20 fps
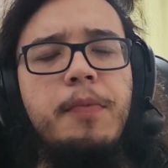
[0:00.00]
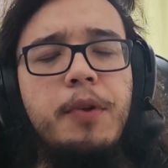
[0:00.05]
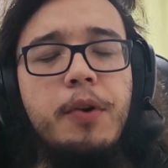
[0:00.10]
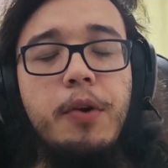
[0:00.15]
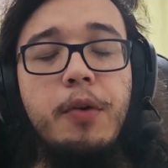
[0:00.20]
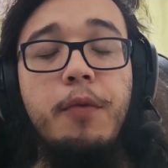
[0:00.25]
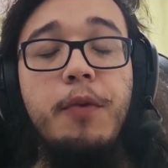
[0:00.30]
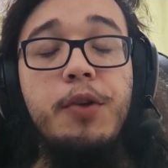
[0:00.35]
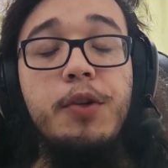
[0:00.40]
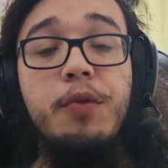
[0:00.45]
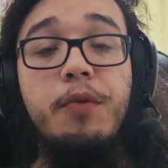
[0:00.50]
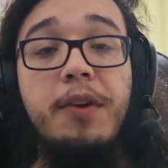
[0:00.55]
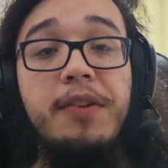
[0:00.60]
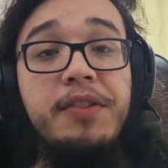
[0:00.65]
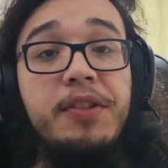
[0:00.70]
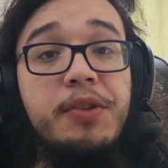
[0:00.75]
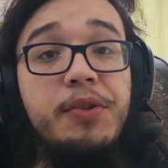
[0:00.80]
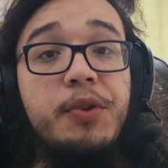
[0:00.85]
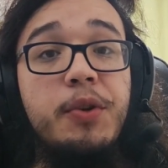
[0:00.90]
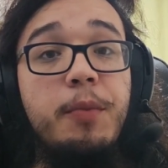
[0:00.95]
o vídeo vai
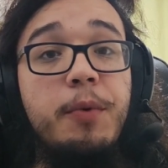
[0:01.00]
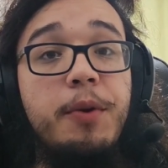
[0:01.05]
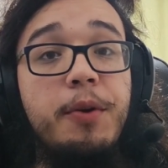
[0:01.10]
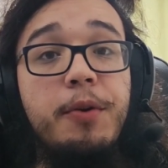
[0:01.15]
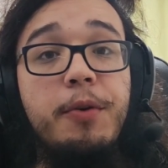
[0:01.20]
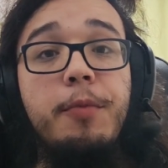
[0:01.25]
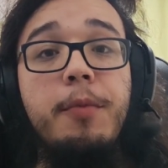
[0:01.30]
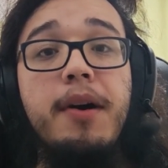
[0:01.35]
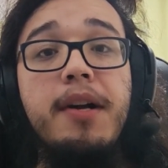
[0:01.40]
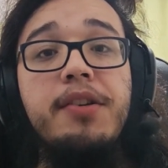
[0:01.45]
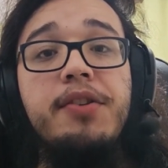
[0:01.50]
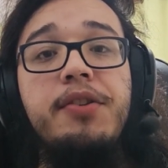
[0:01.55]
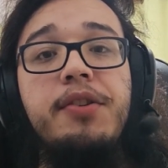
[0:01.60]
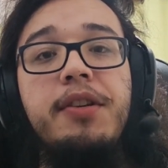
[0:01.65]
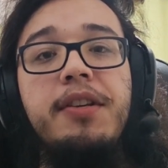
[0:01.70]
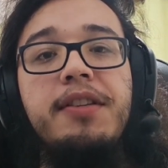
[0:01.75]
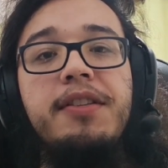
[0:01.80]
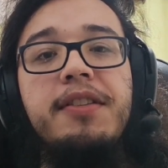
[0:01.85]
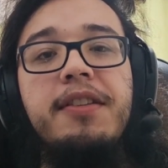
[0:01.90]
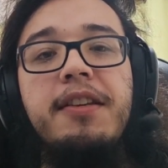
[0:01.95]
ser sobre o
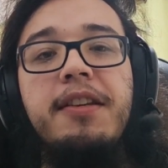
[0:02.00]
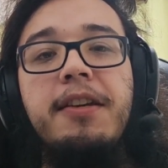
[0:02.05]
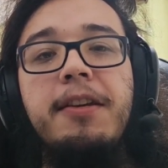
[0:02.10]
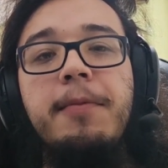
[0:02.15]
Magisk.